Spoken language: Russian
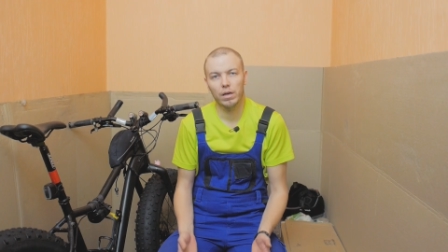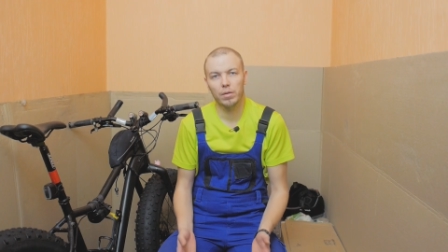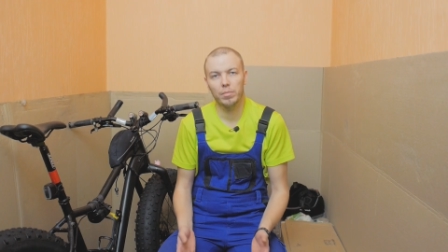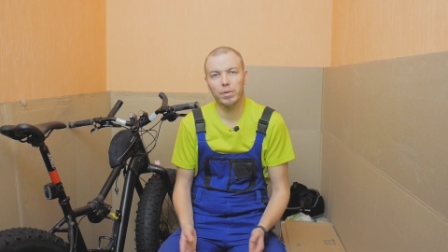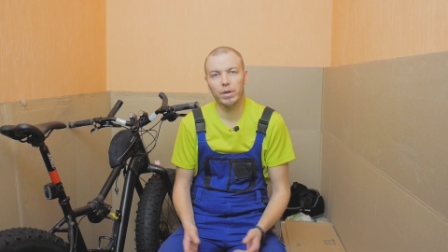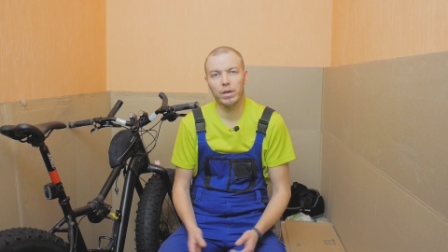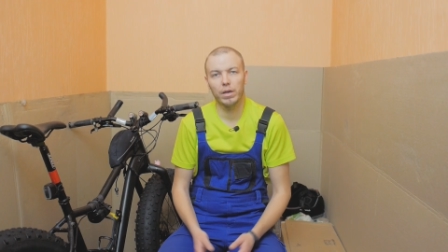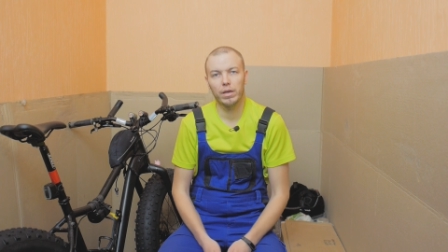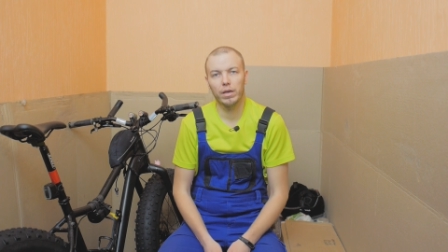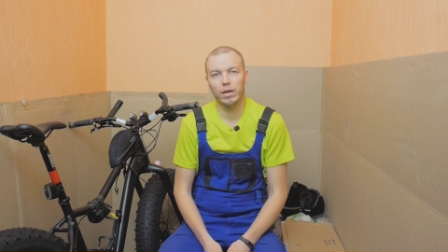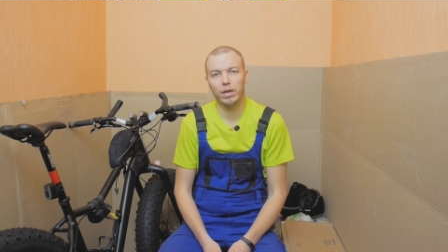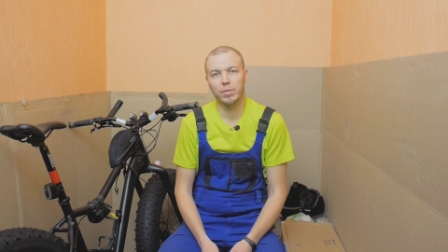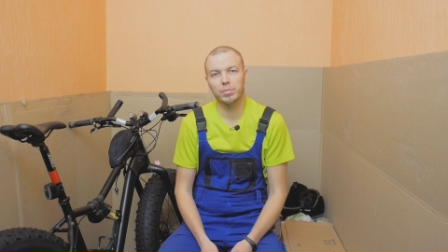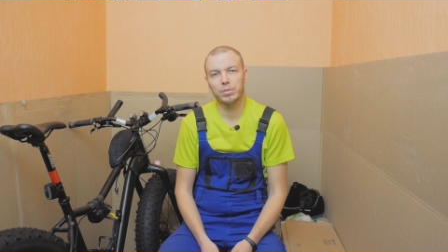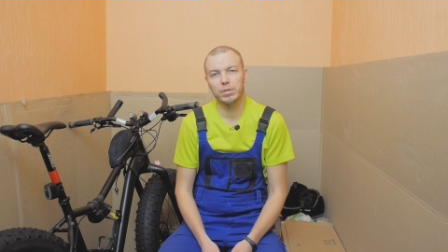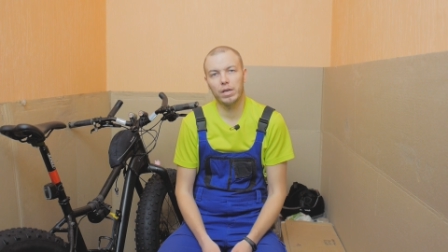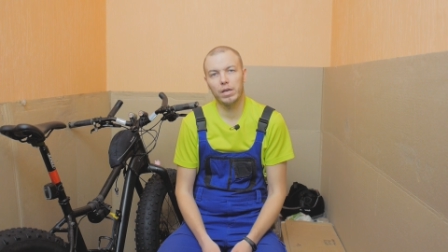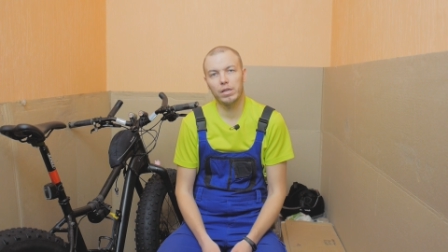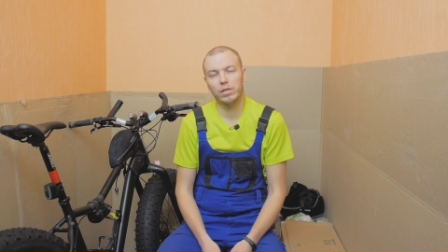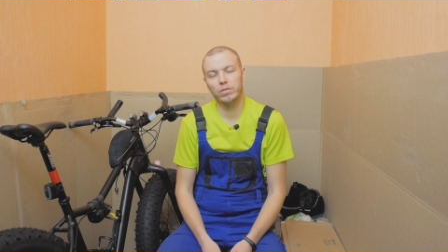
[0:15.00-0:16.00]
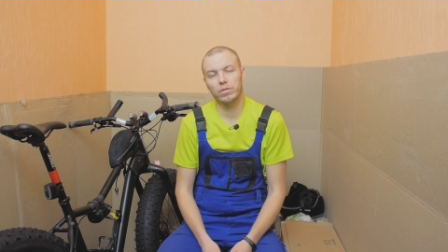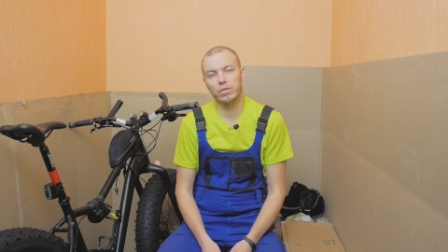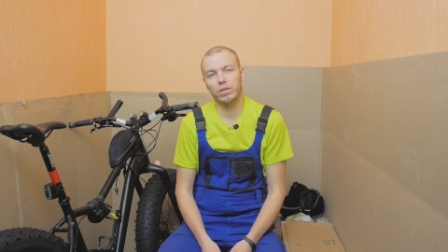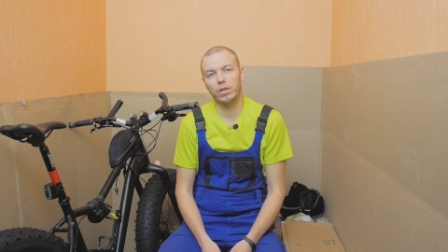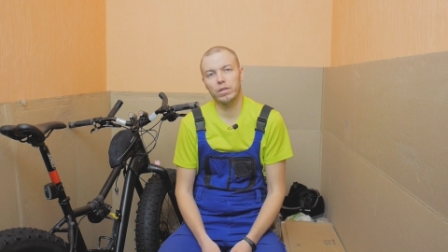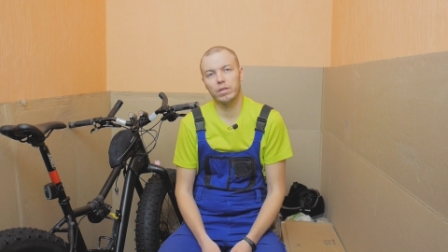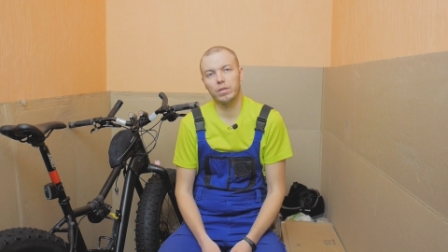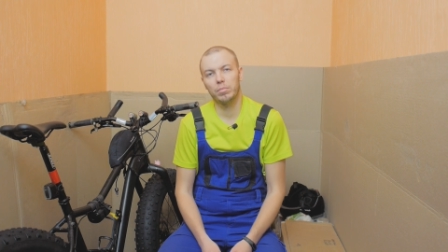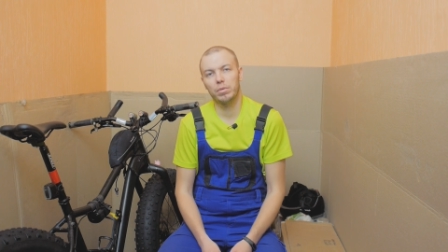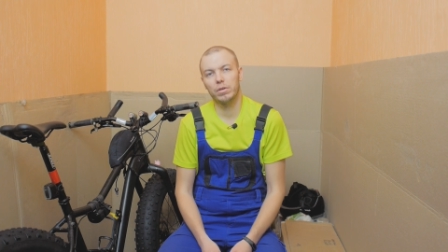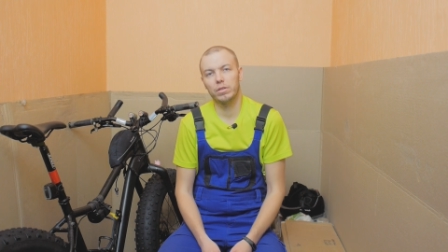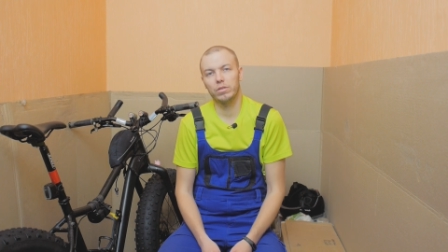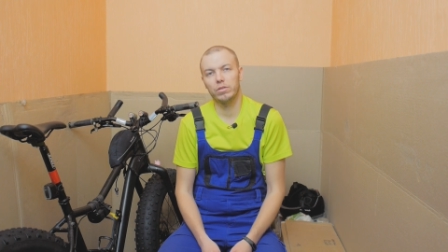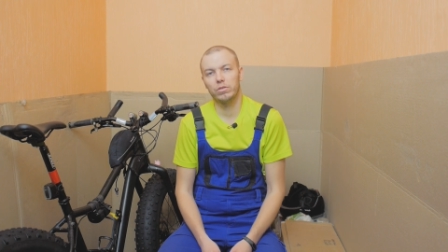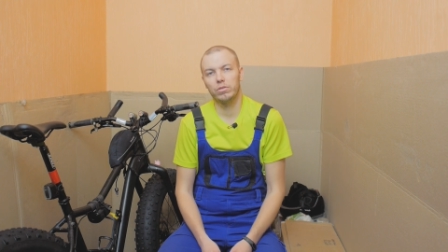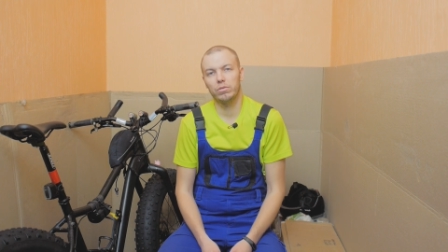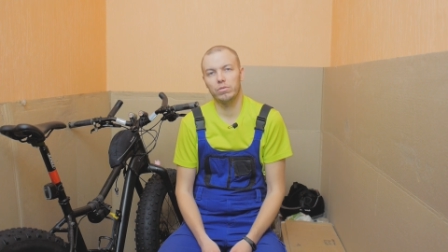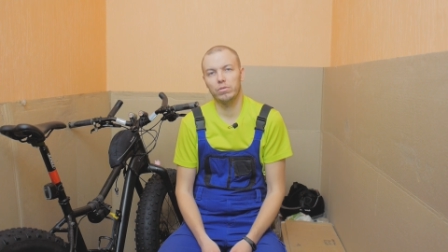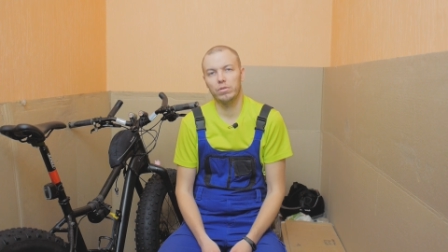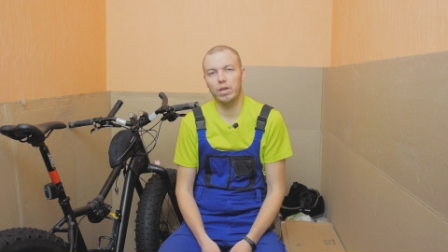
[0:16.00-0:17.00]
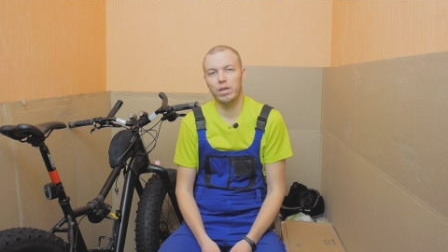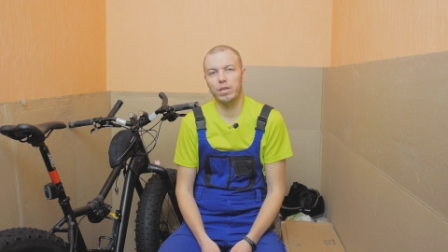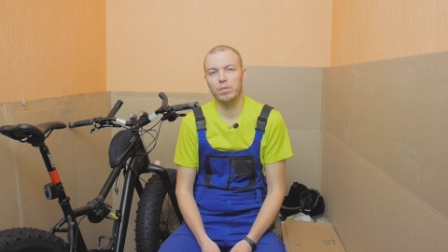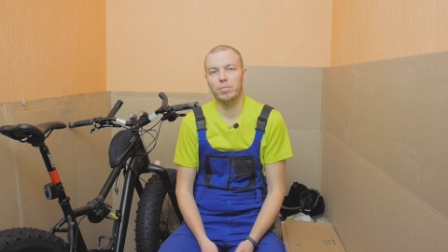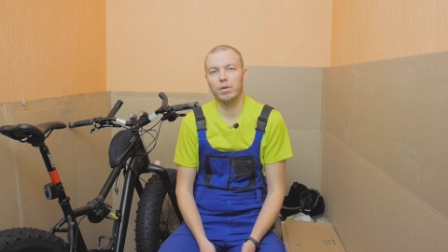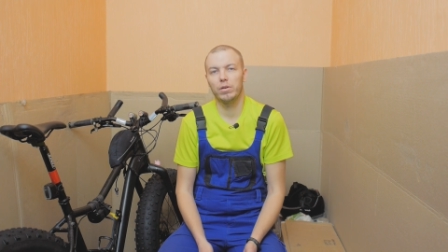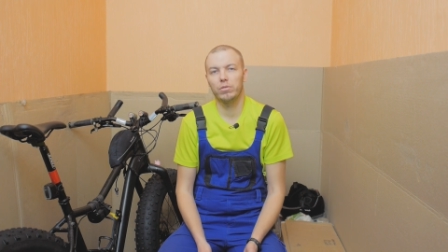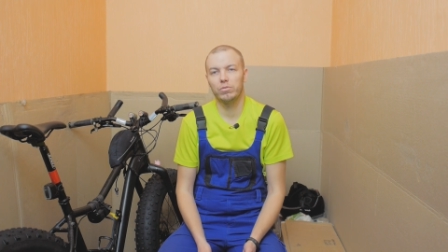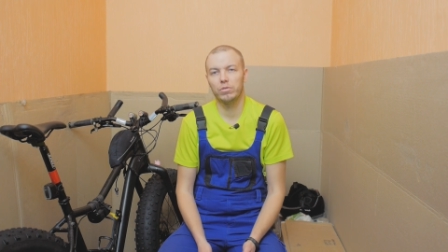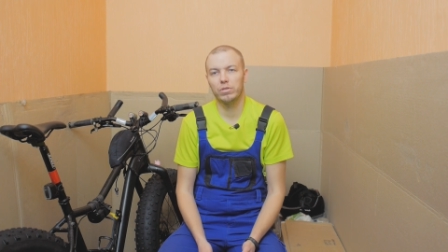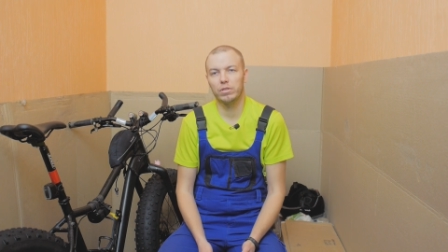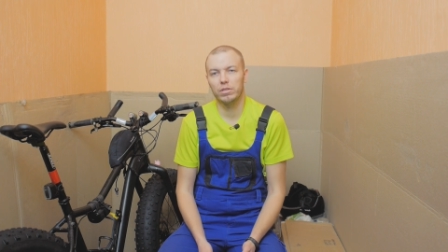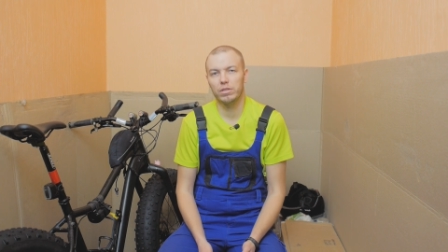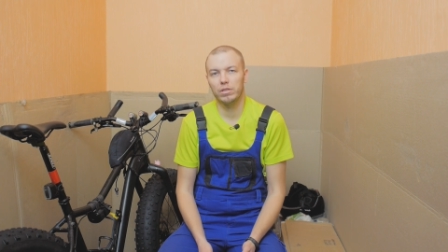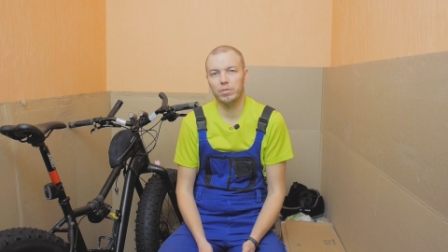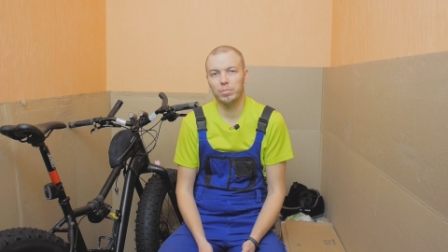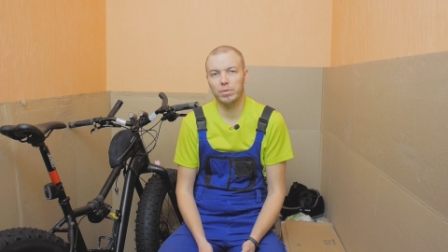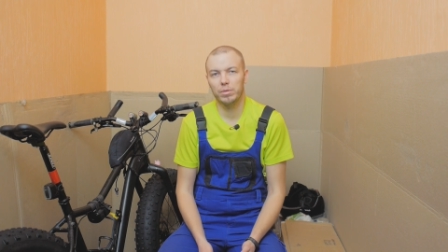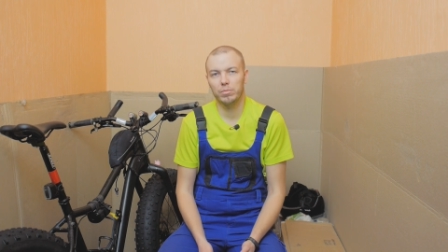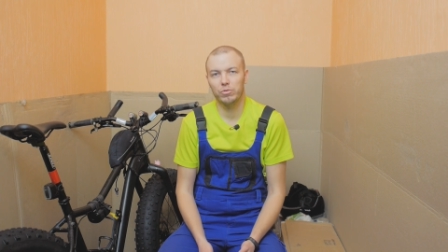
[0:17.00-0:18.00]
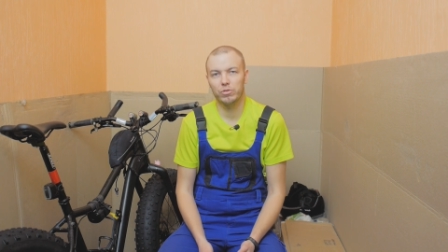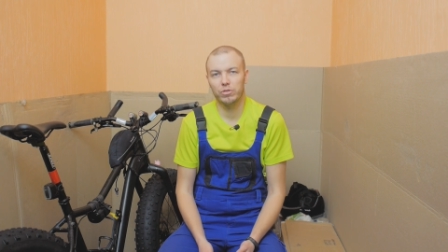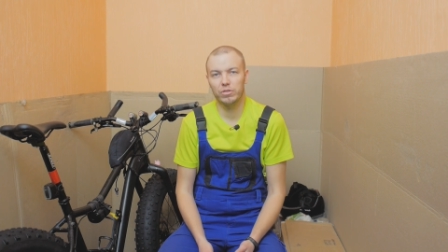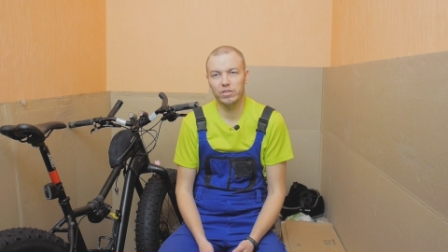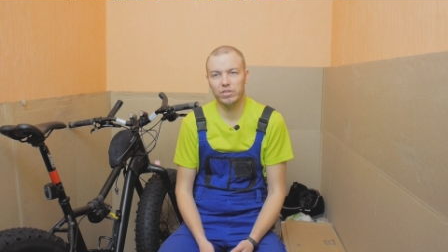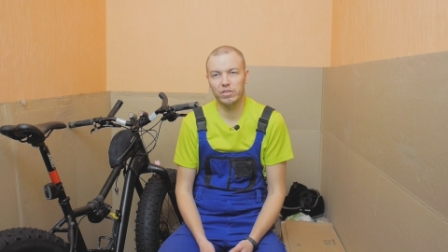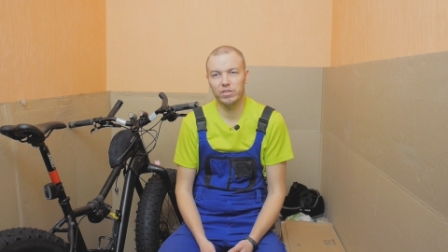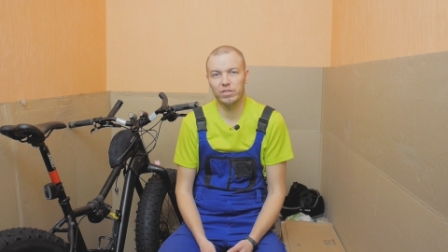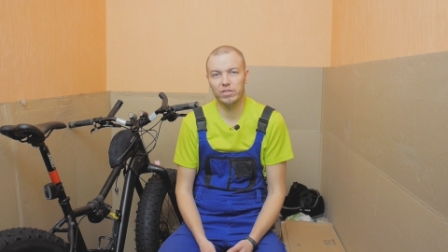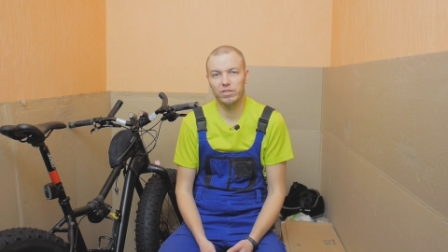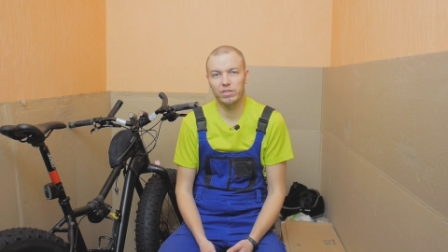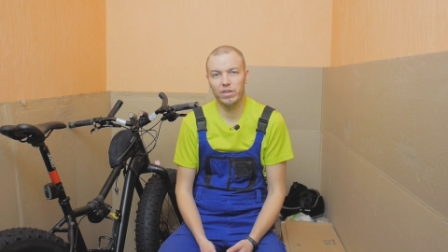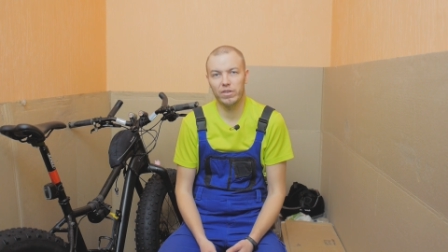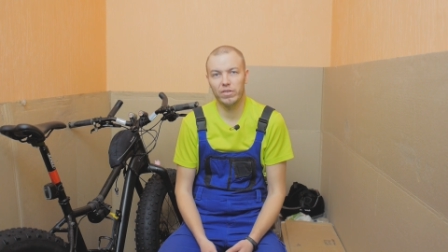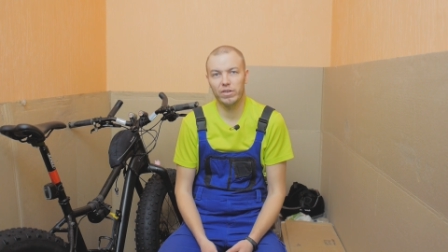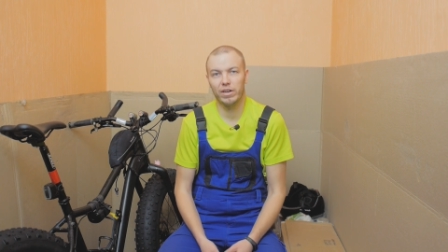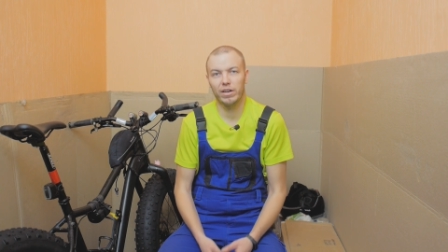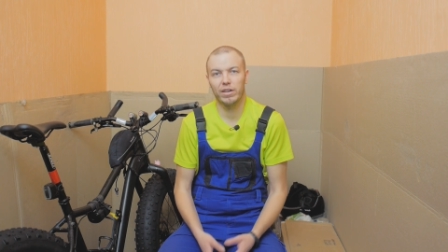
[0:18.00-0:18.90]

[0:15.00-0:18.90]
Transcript: Как и при каких обстоятельствах это произошло, я не могу сказать, потому что даже не знаю,